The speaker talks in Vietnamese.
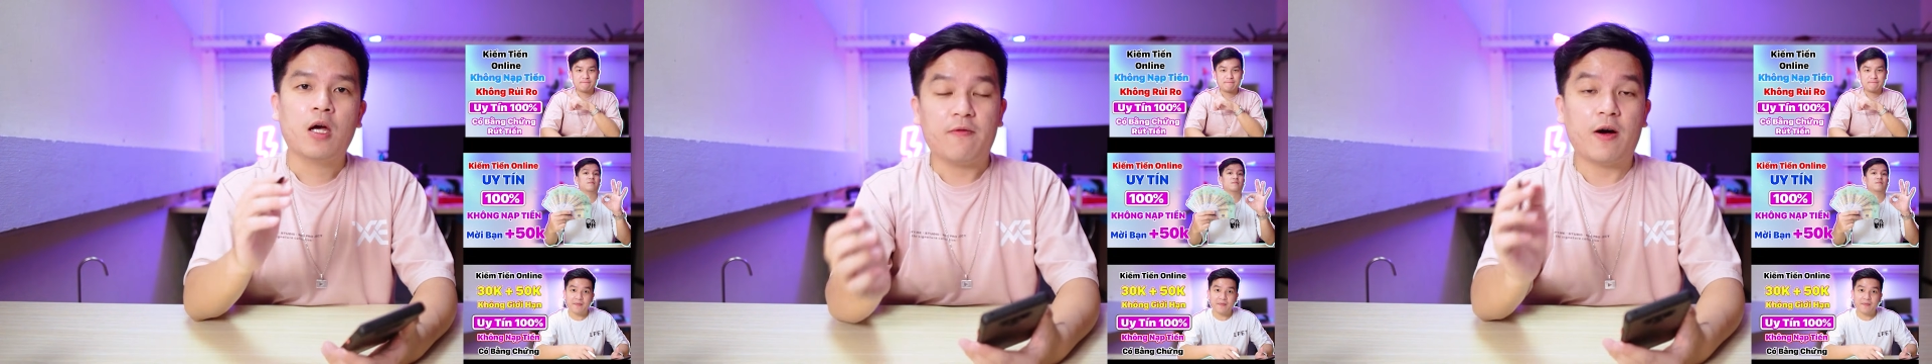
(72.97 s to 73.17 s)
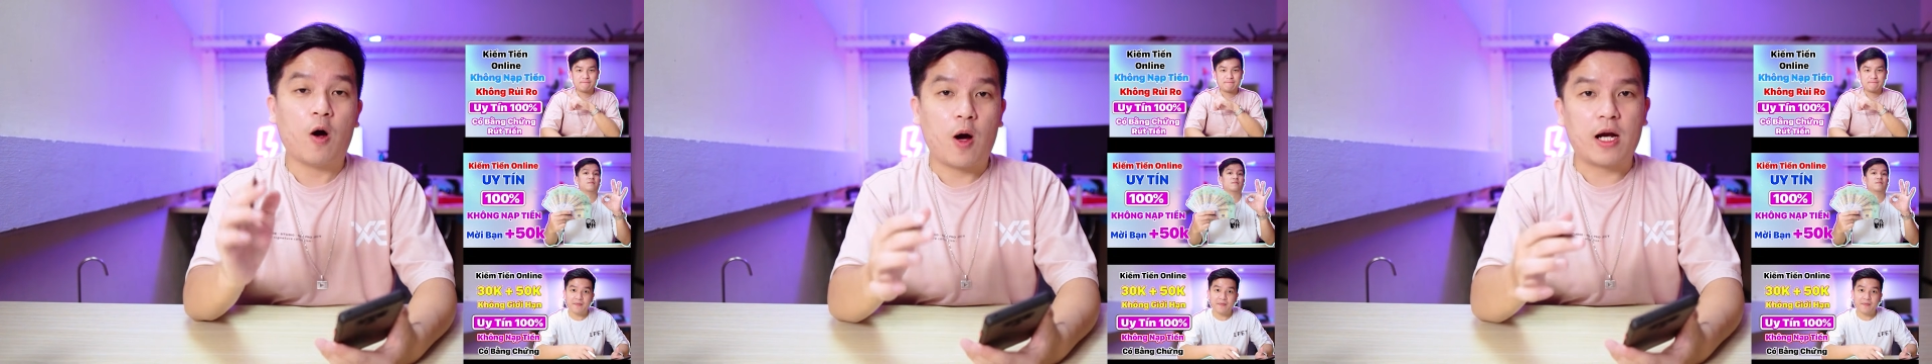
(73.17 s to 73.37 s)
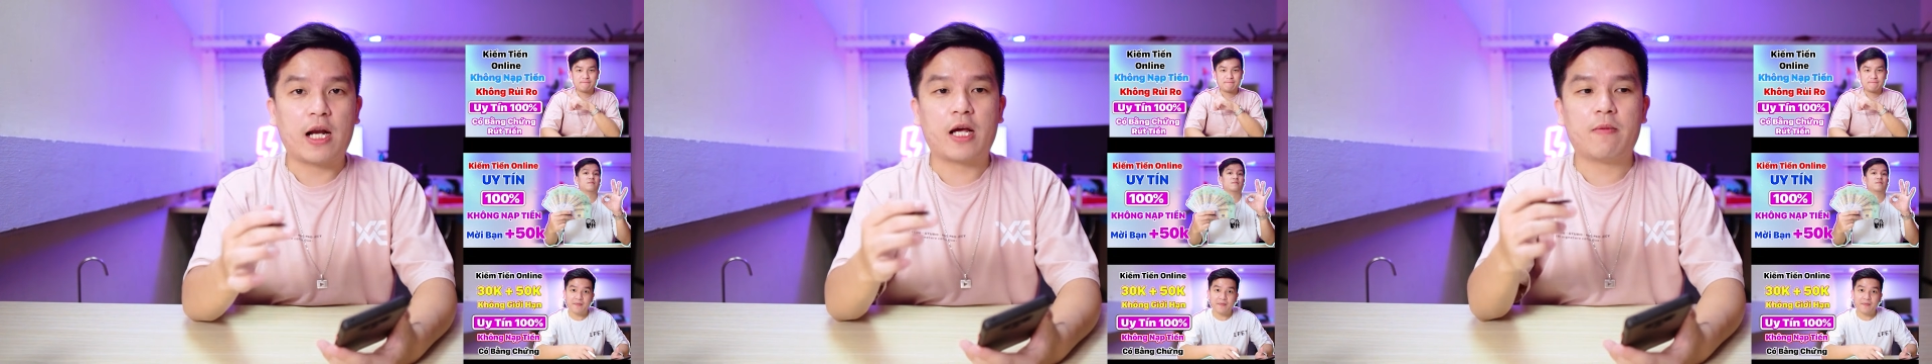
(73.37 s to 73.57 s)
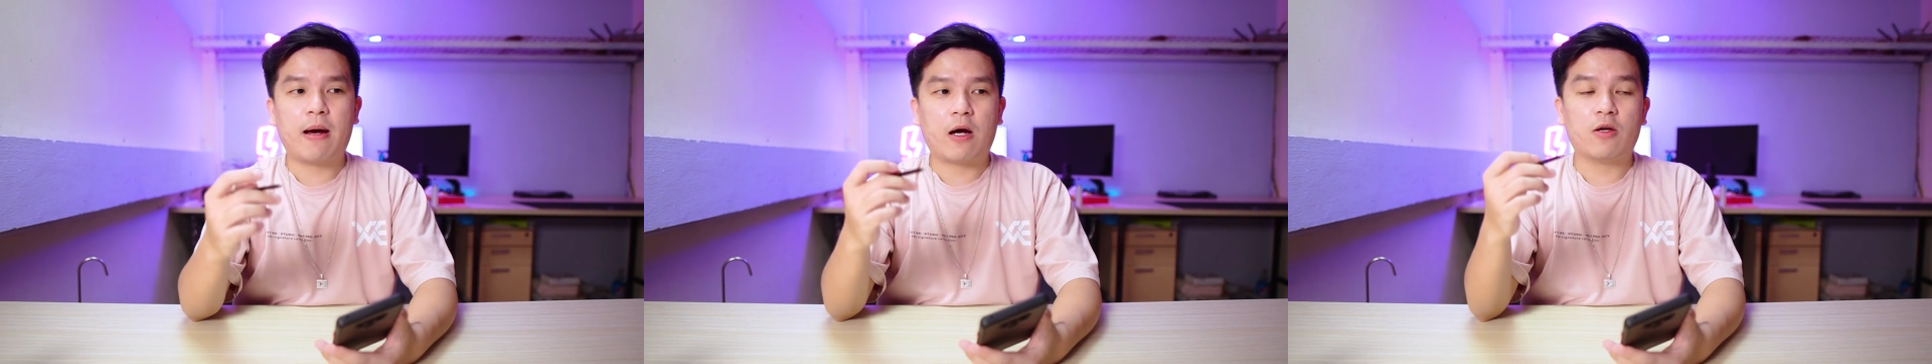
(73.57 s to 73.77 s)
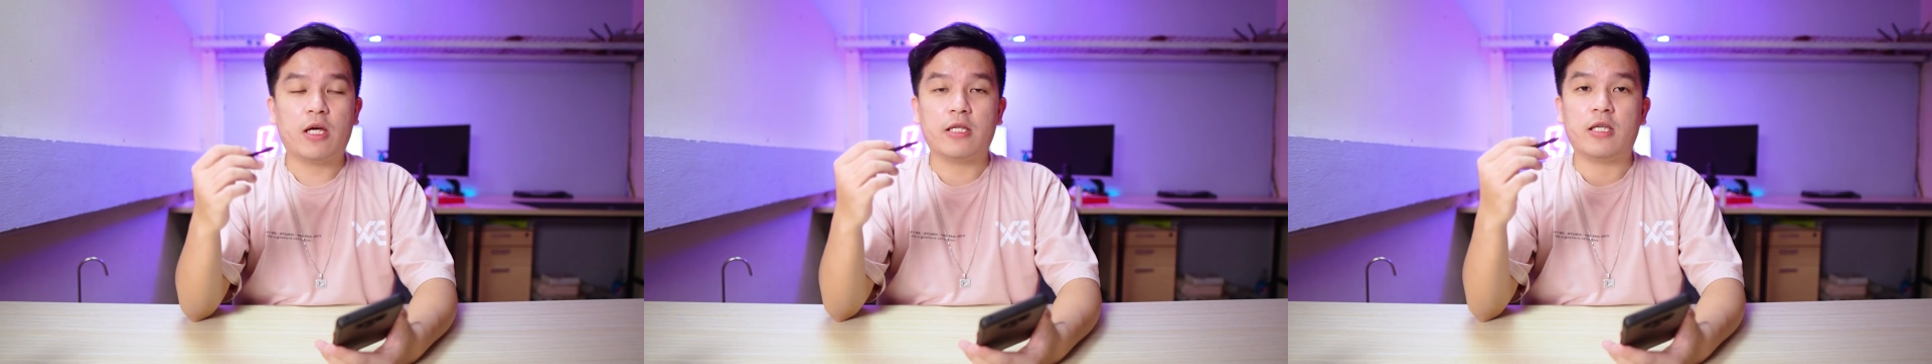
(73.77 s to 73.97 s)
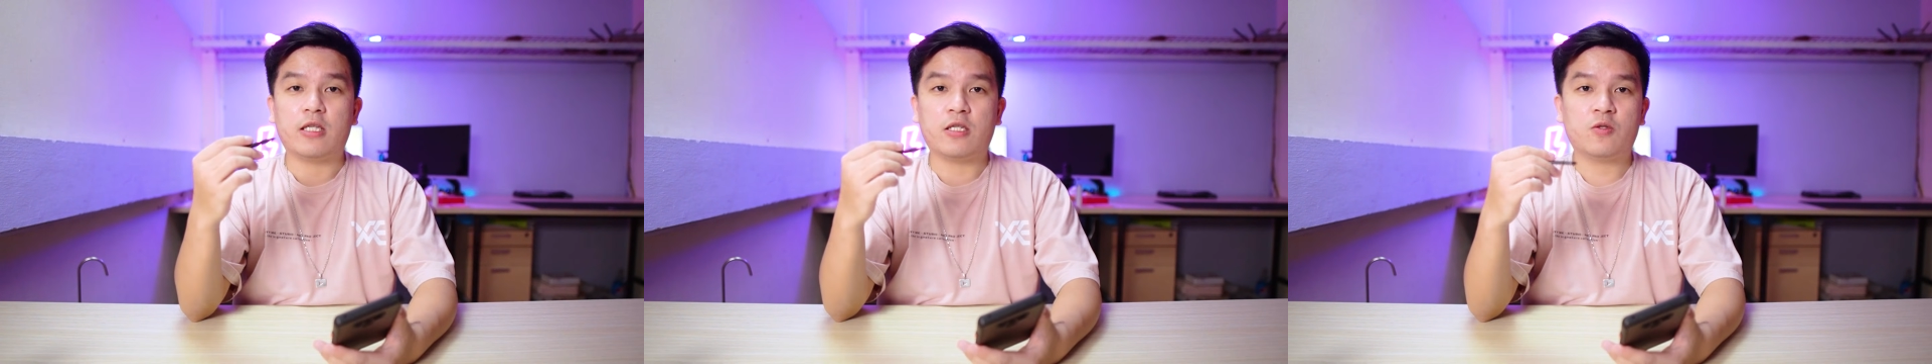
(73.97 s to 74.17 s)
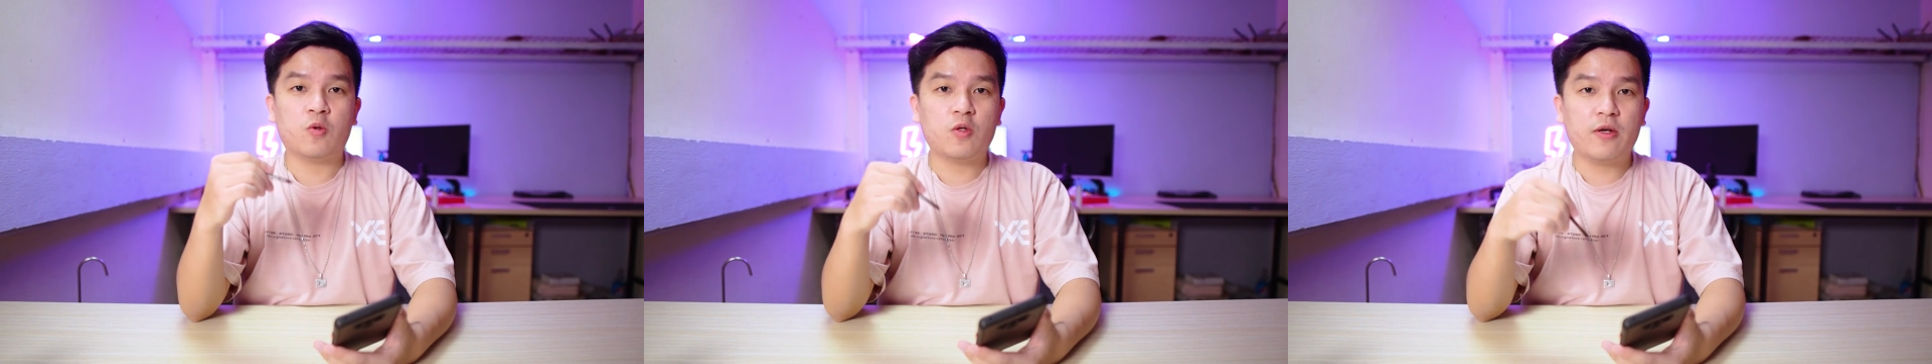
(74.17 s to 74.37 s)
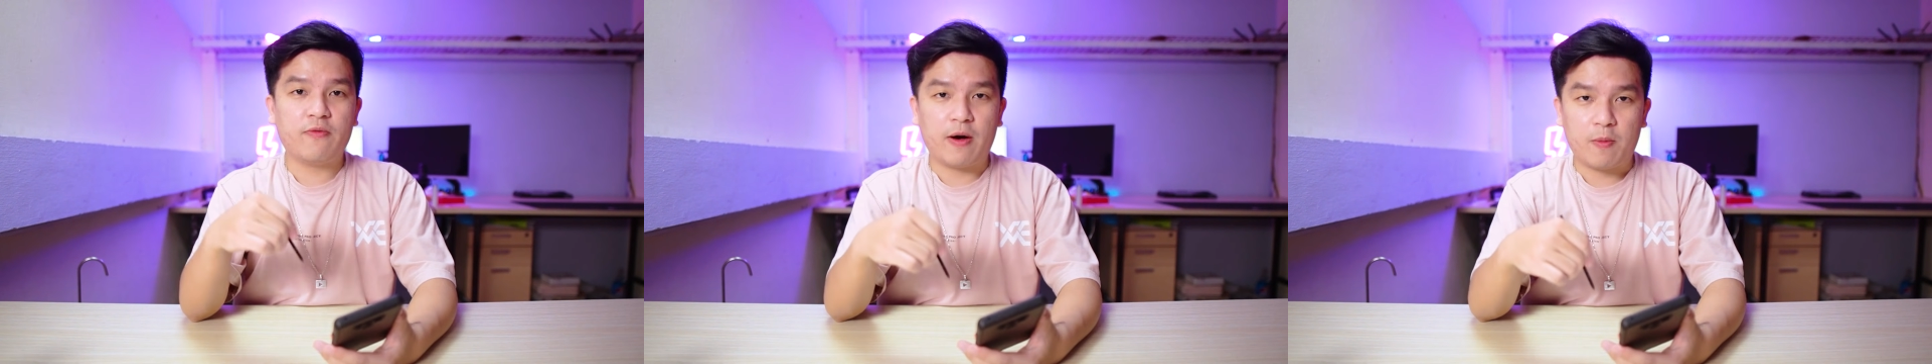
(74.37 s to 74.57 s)
và hoặc là các bạn có thể nhìn
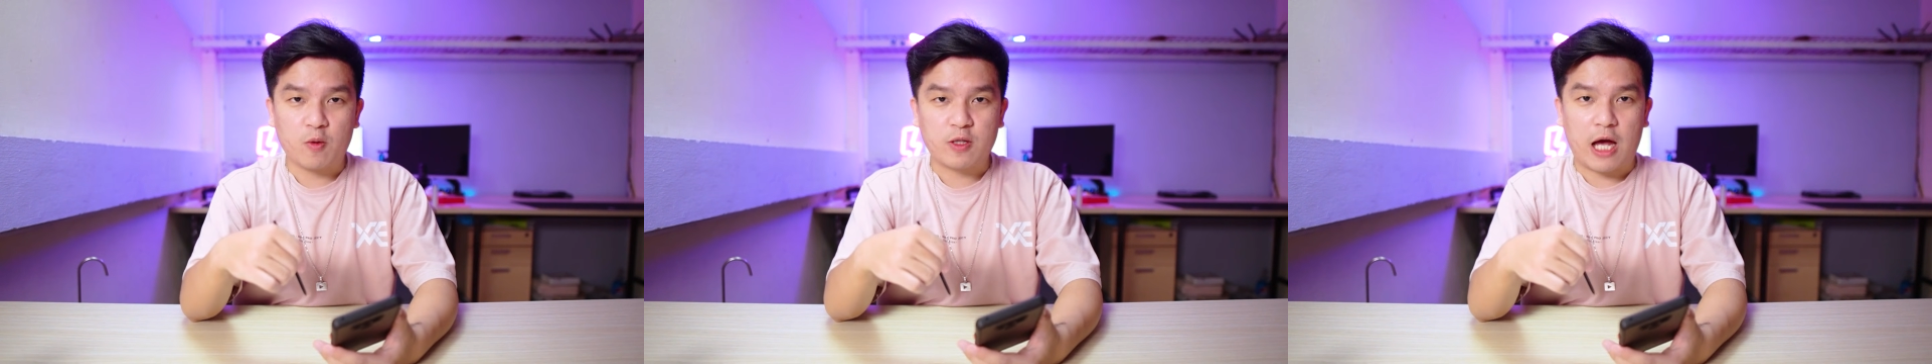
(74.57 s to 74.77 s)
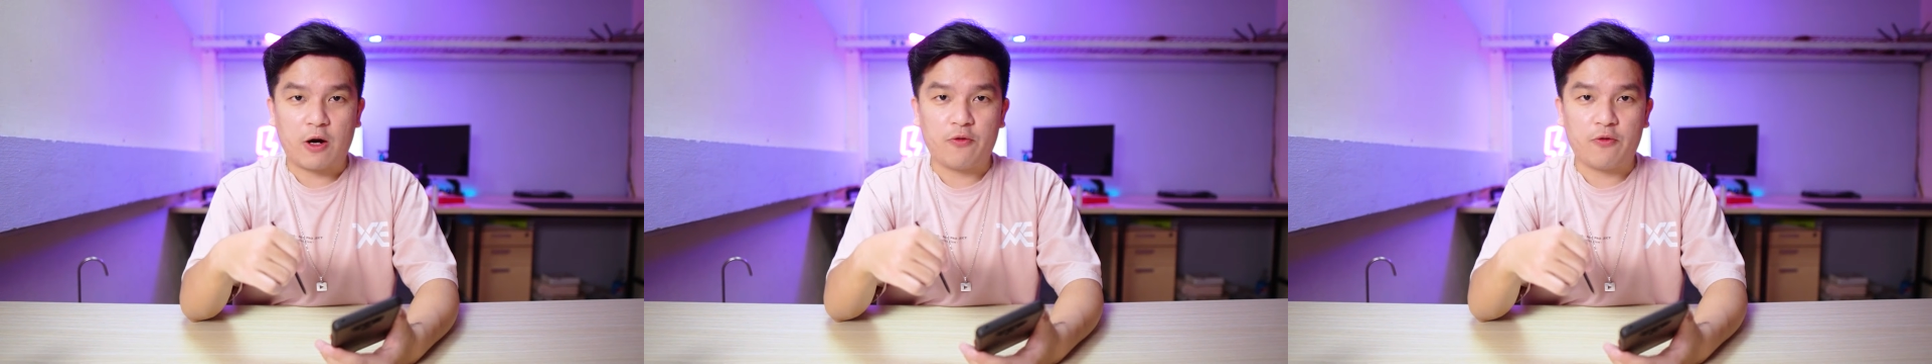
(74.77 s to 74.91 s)
xuống dưới phần mô tả